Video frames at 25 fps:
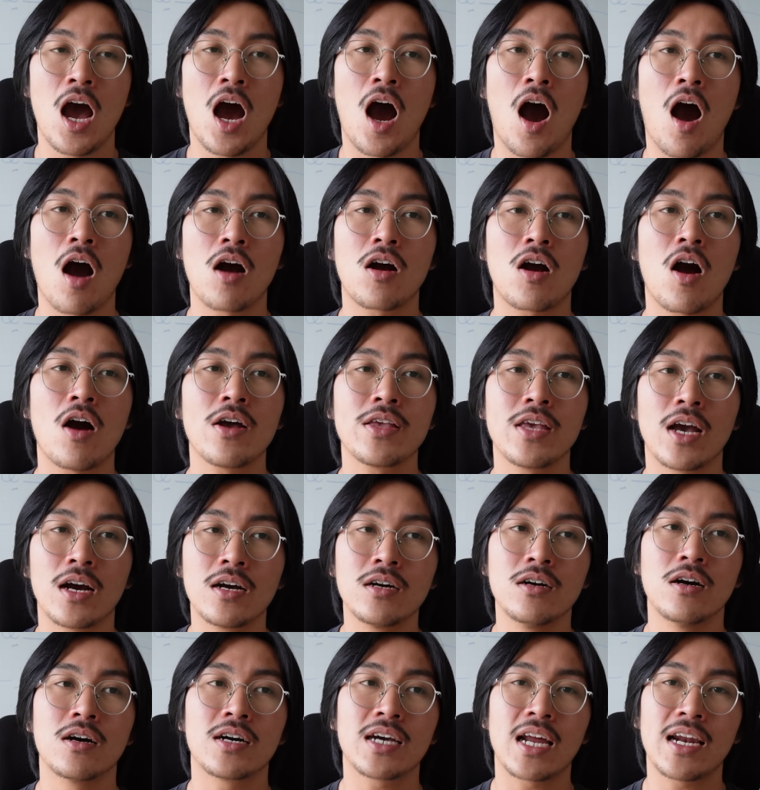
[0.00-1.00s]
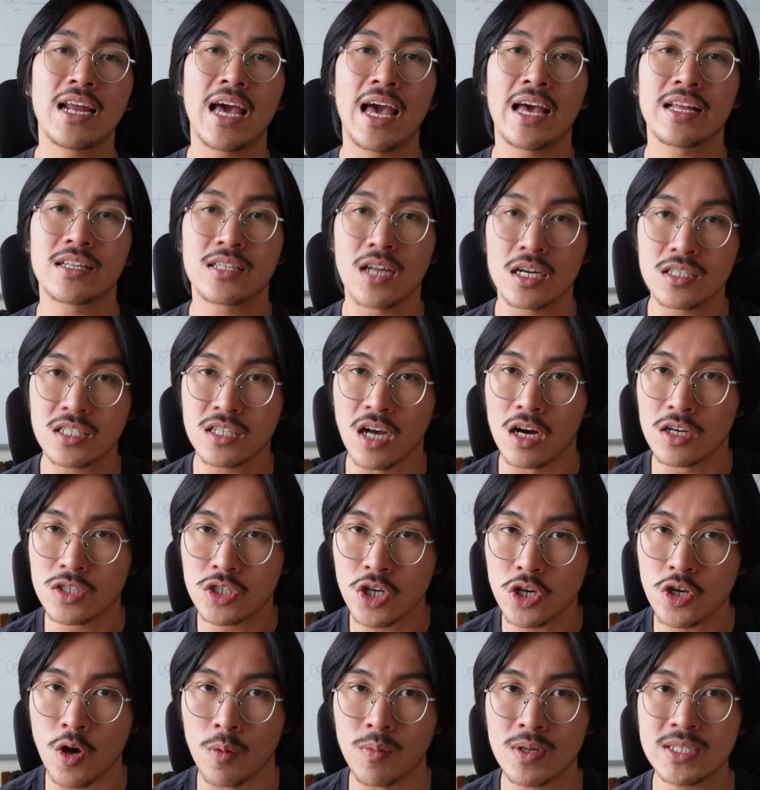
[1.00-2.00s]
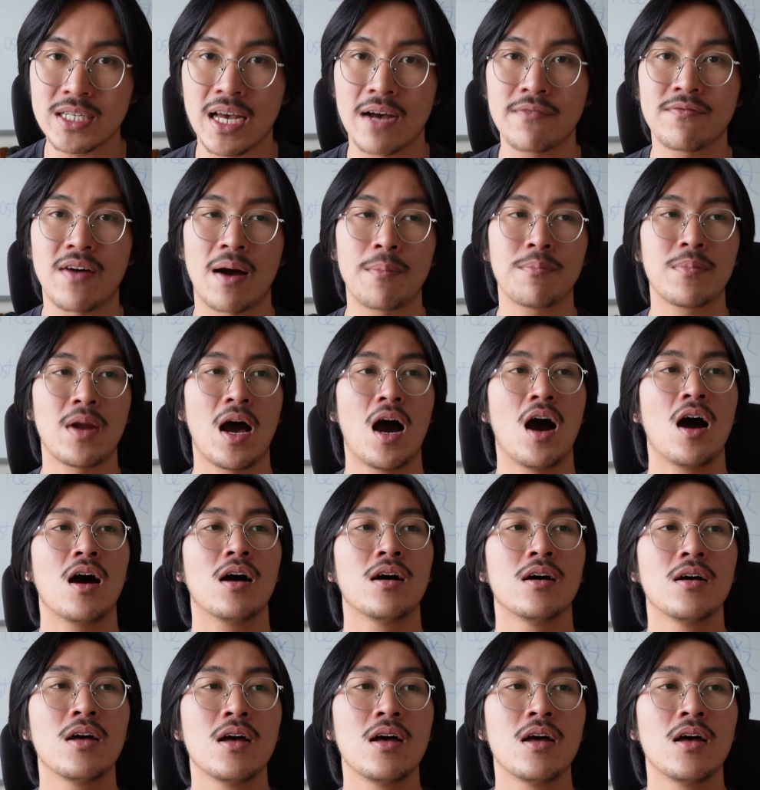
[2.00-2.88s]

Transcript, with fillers: họ có những người khách hàng thật sự sử dụng cái sản phẩm đó